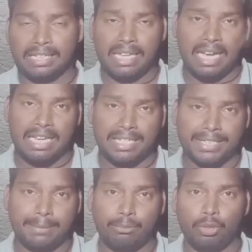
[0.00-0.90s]
गया है क्या है
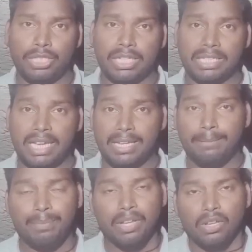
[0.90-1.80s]
इसकी पूरी सच्चाई